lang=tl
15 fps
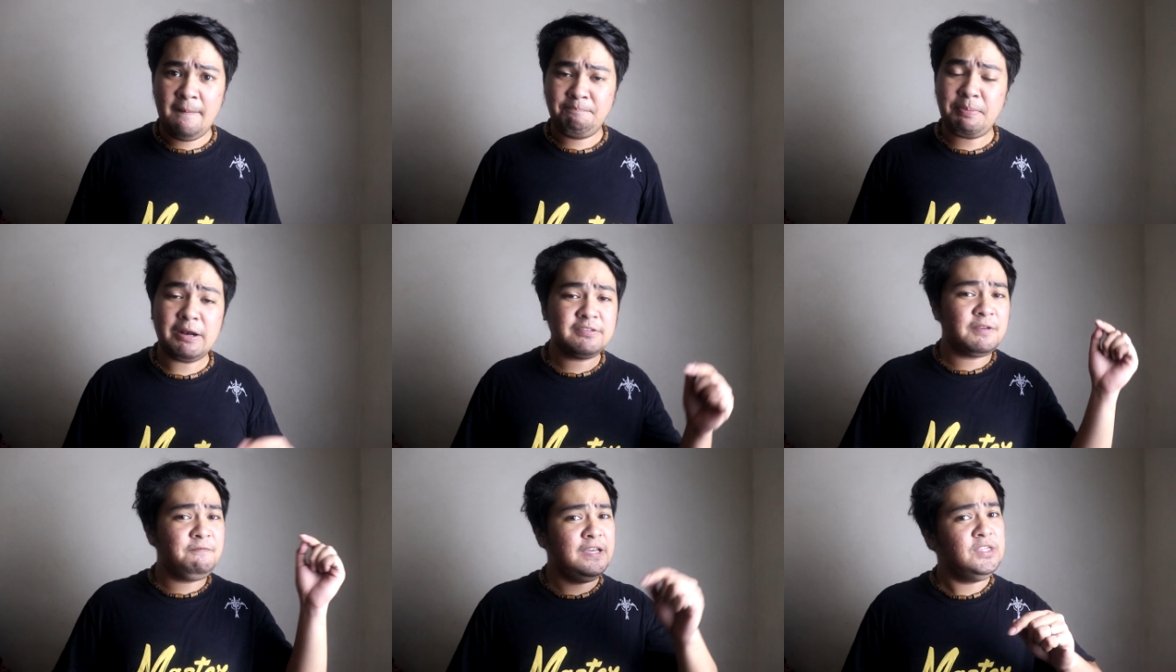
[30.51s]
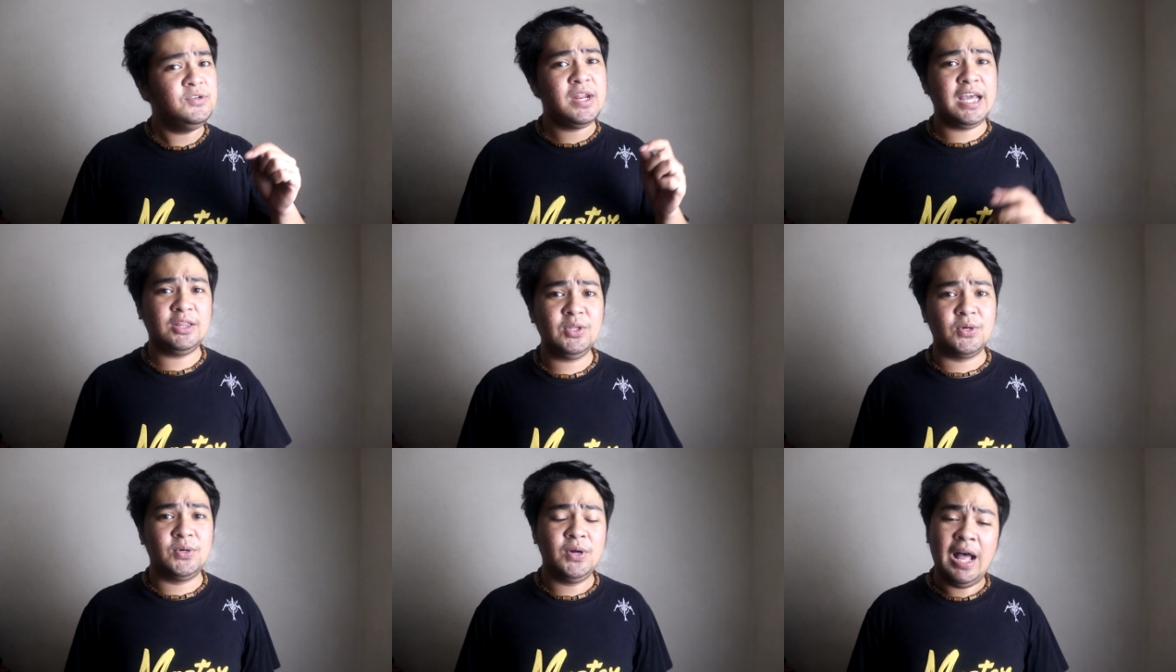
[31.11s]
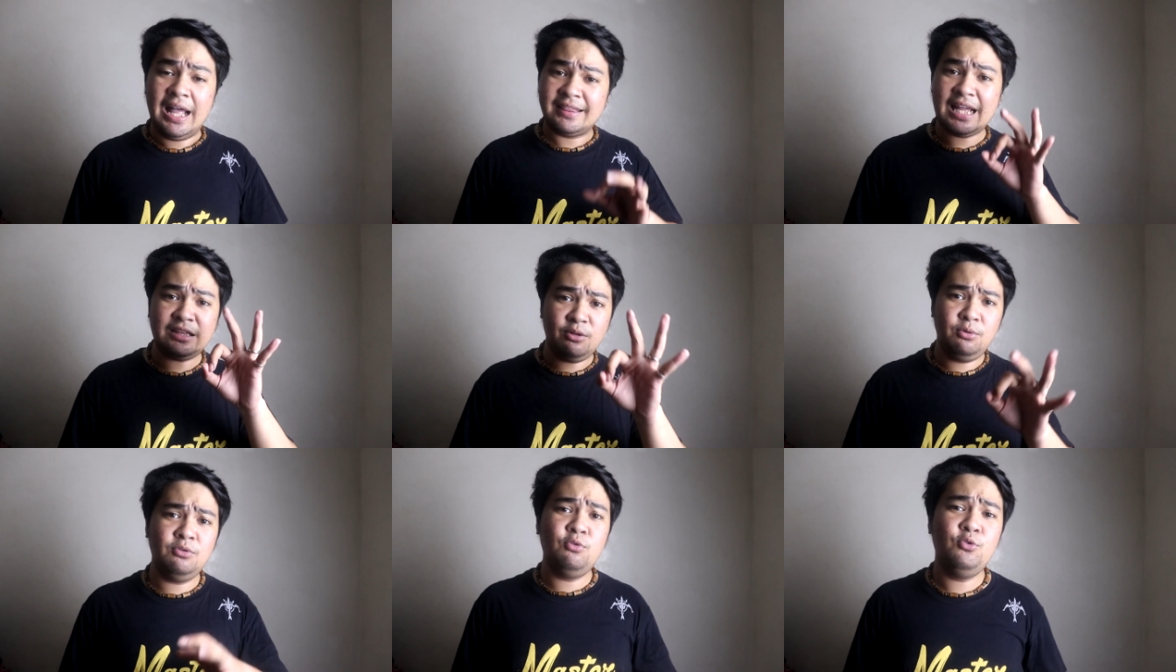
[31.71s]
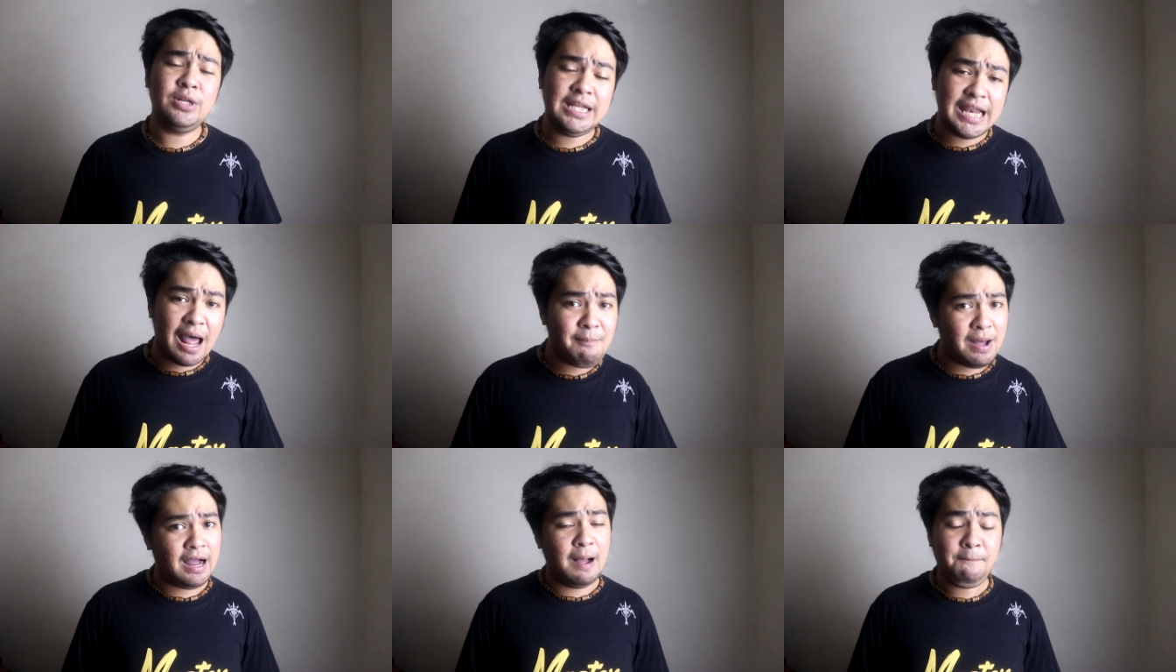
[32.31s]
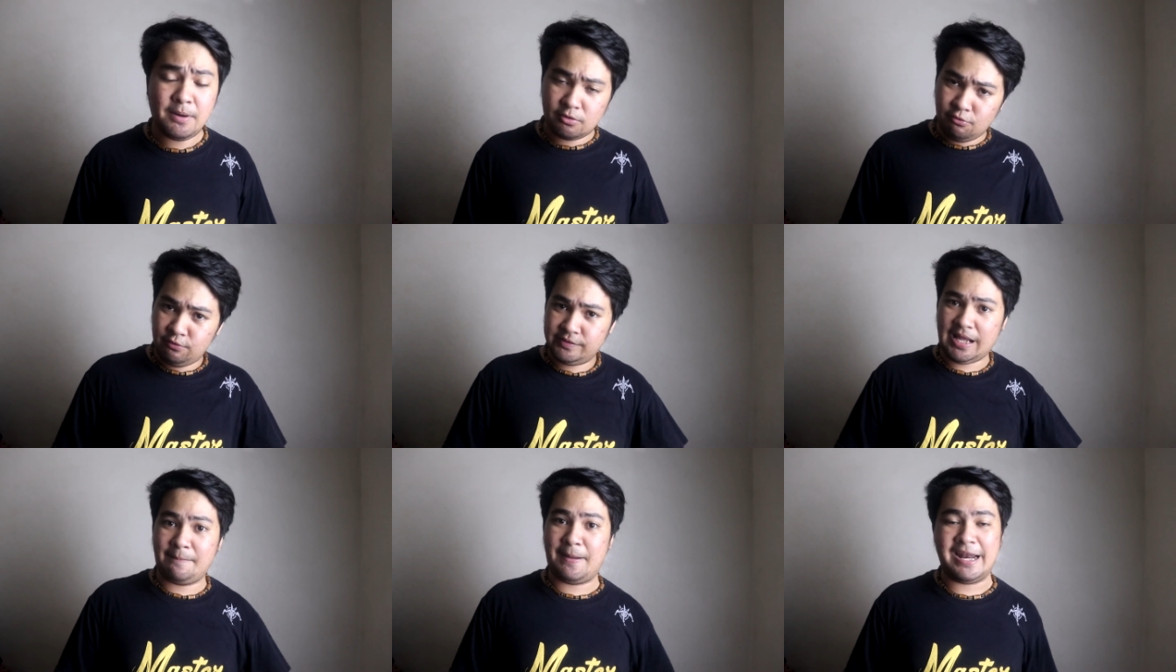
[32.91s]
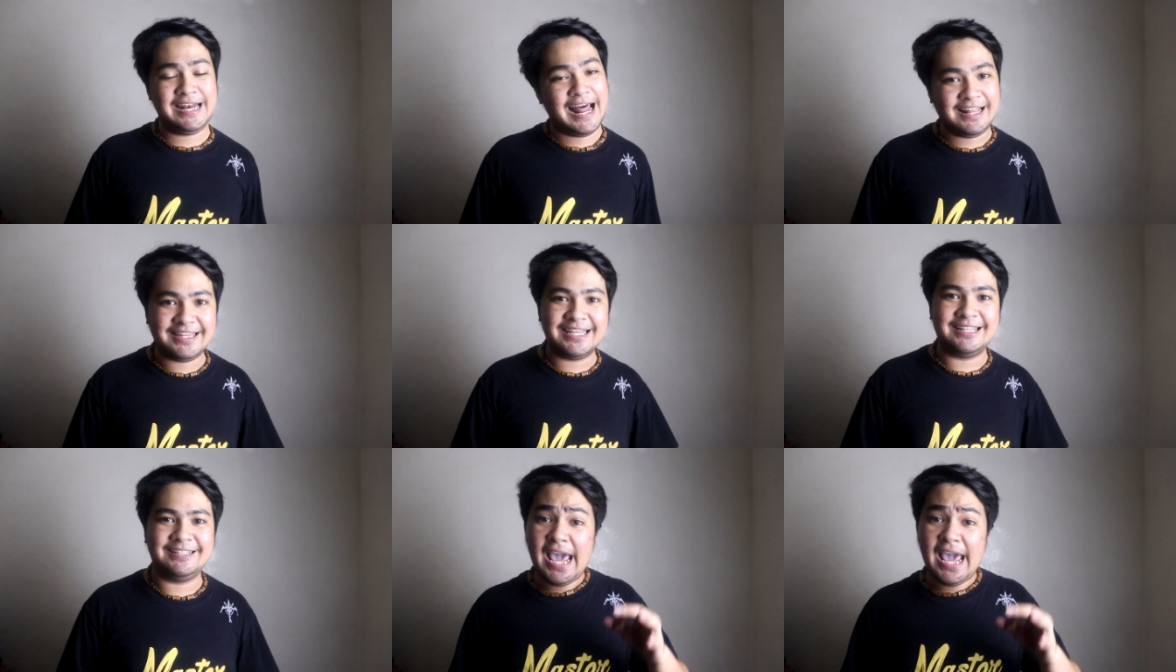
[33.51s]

Pero sa video na ito, tatlong uri lamang ang pag-uusapan natin.